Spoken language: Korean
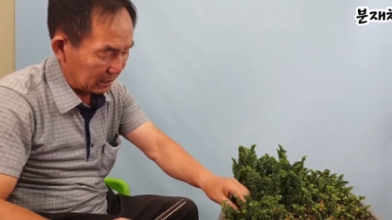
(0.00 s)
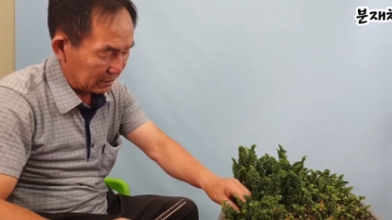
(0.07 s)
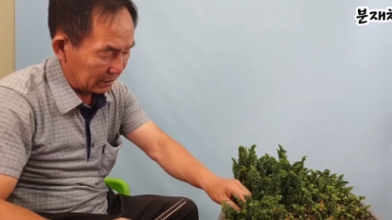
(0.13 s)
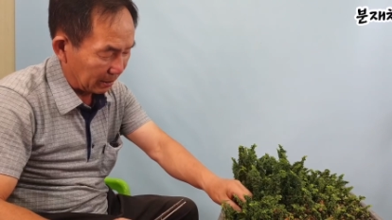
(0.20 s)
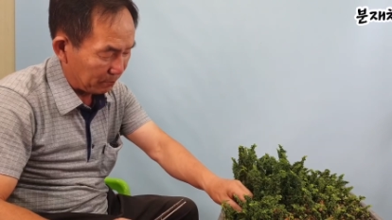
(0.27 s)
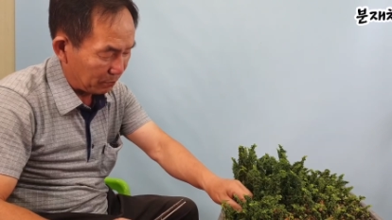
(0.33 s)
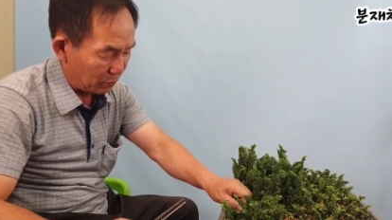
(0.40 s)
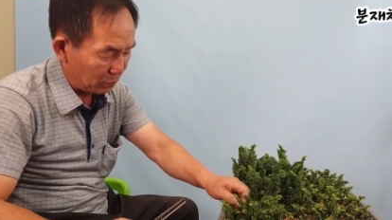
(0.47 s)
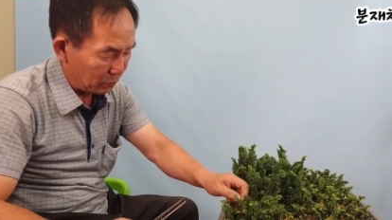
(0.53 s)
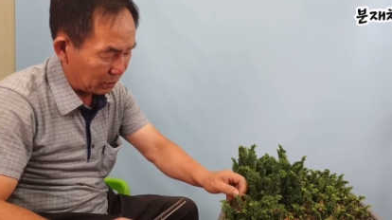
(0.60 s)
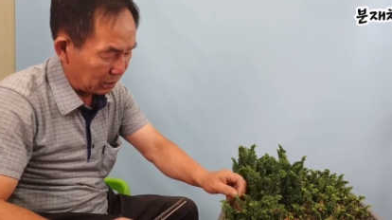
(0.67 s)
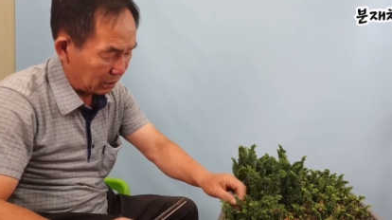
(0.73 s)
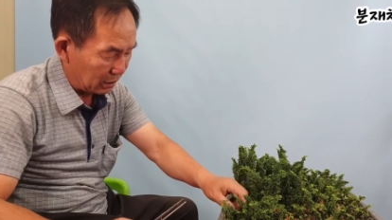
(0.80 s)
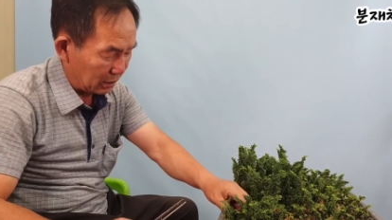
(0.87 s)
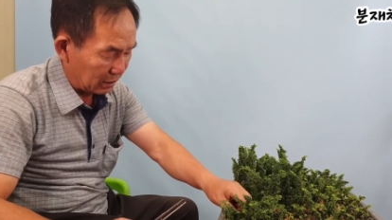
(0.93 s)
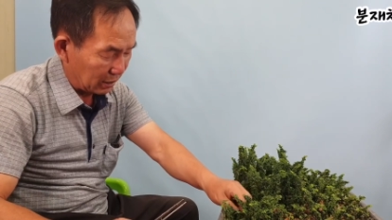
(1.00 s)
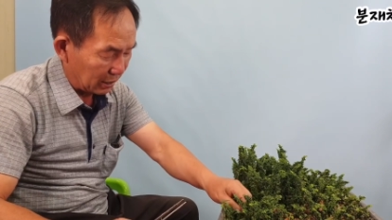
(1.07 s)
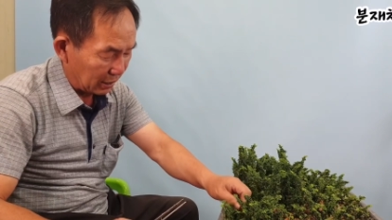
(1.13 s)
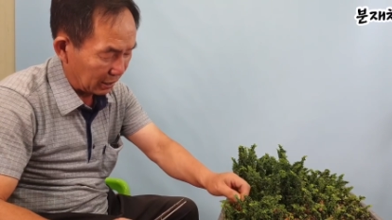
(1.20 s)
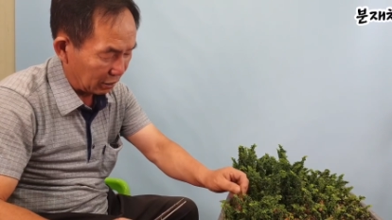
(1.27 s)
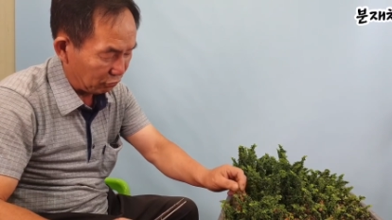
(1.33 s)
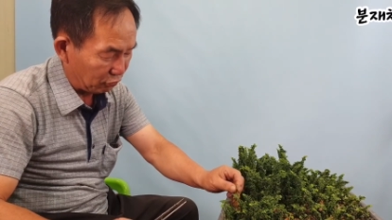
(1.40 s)
삽목을
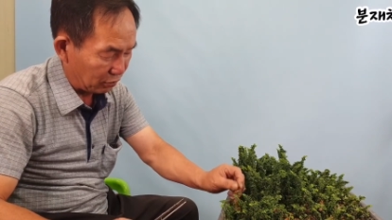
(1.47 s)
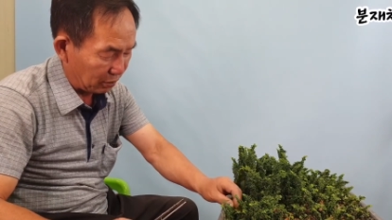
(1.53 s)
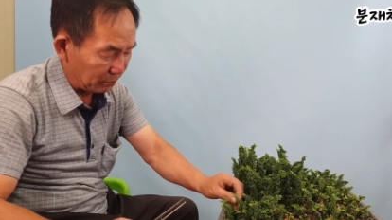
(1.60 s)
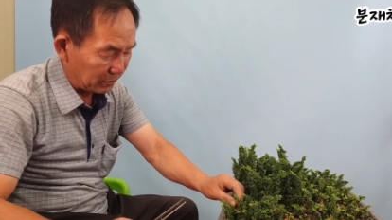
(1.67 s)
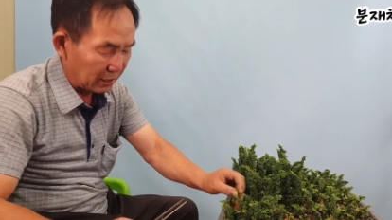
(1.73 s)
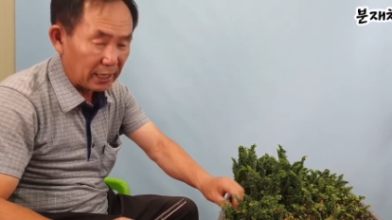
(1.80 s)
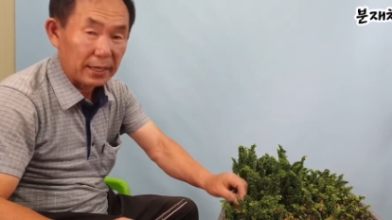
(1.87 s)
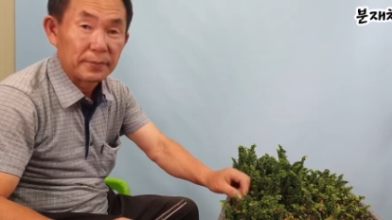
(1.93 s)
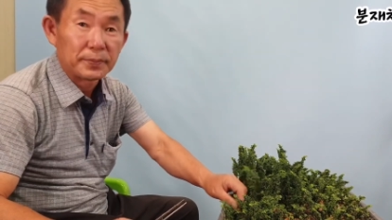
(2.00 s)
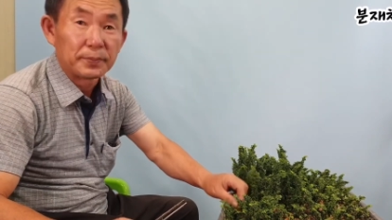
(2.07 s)
해둔 겁니다.